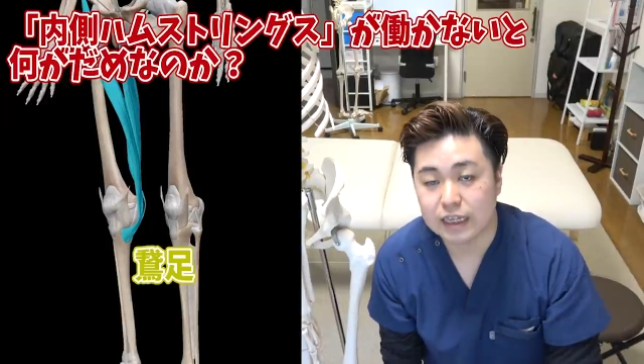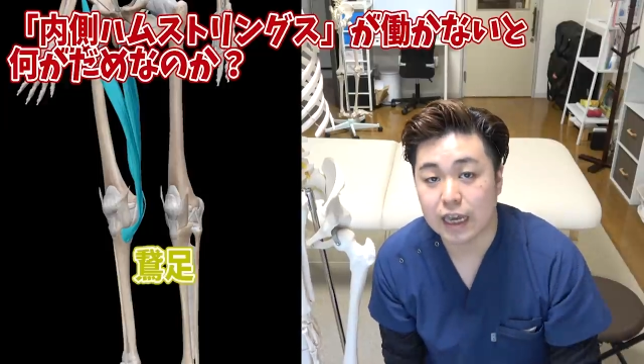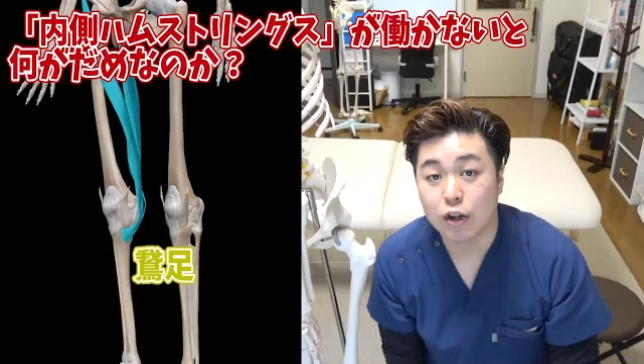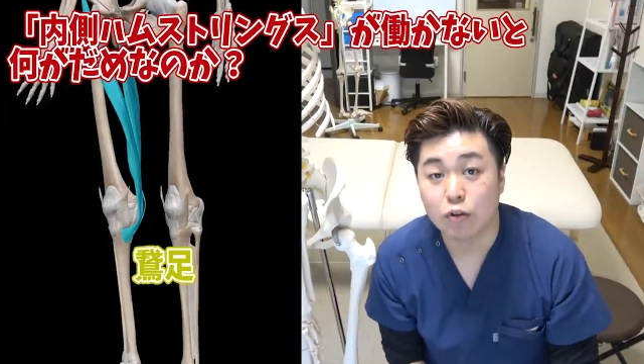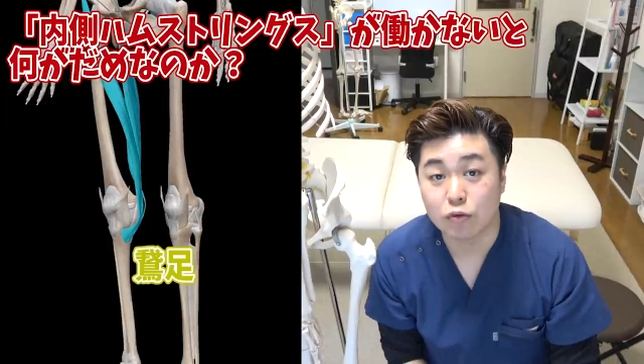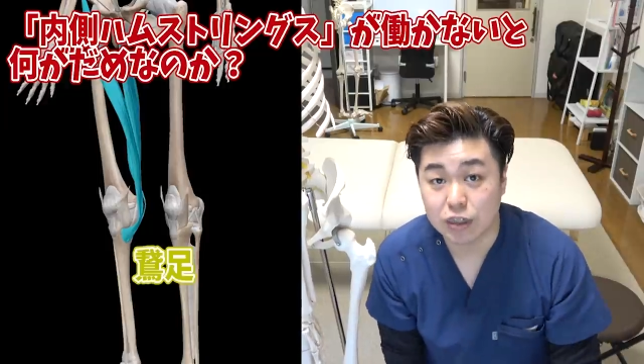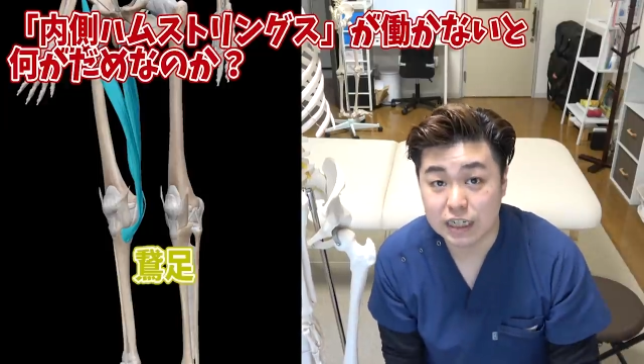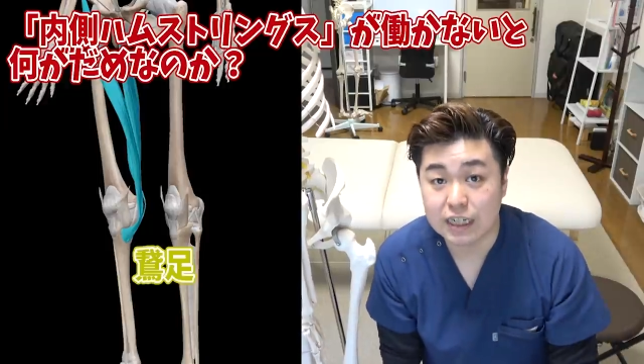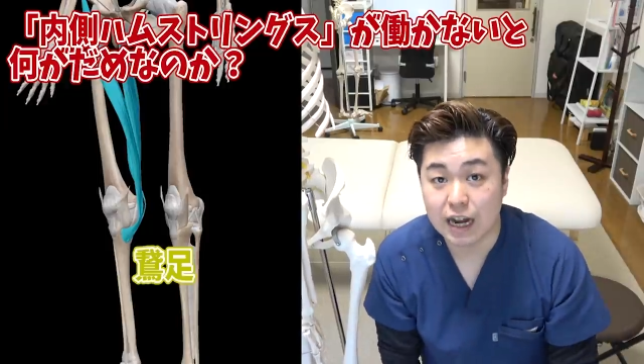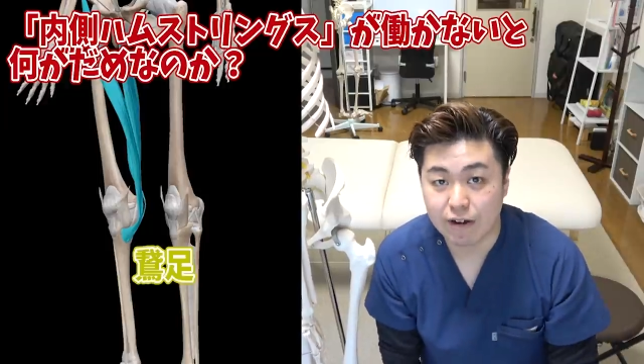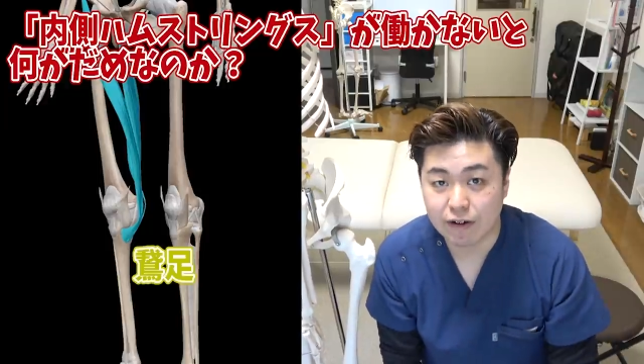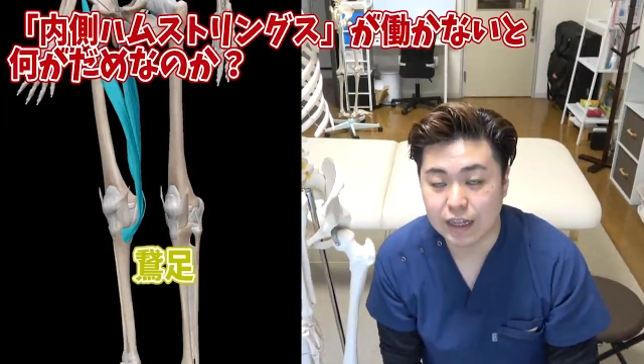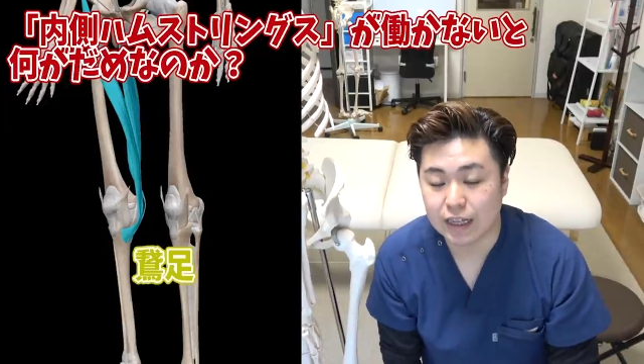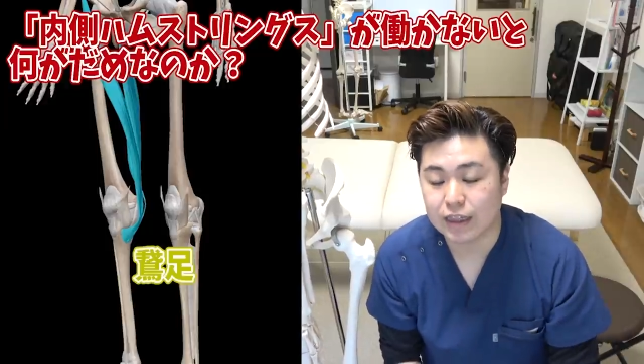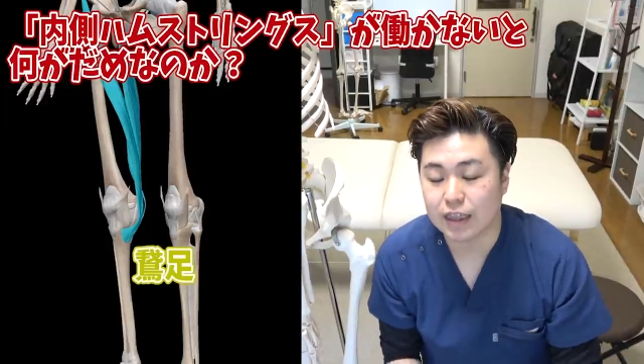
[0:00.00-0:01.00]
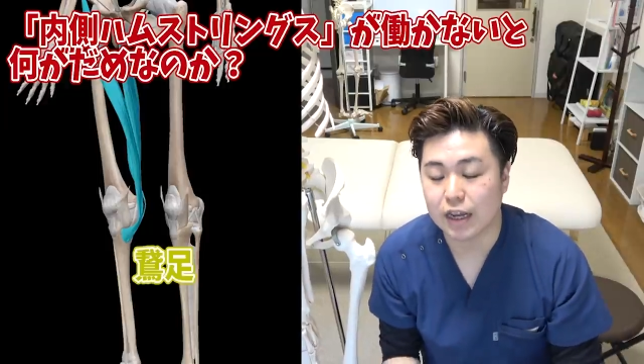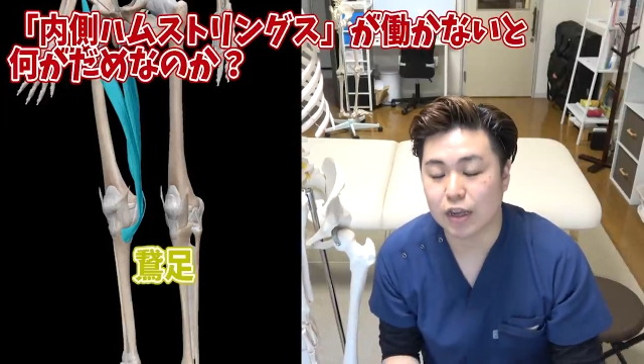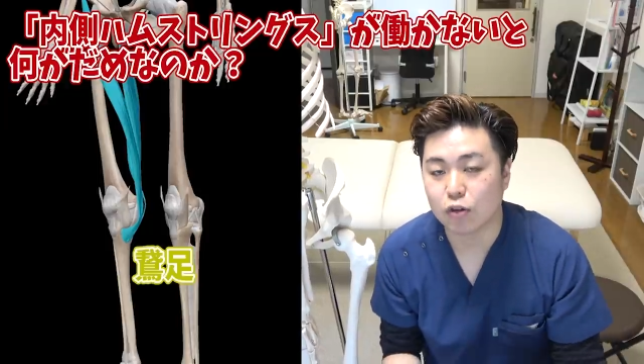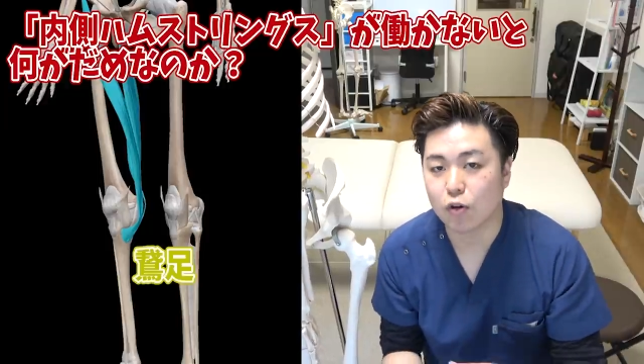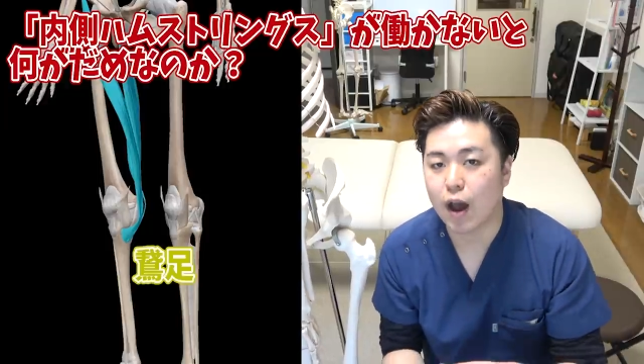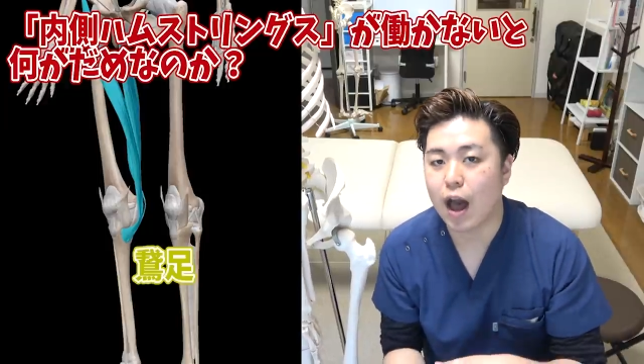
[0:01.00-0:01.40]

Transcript: 膝の内側だったりと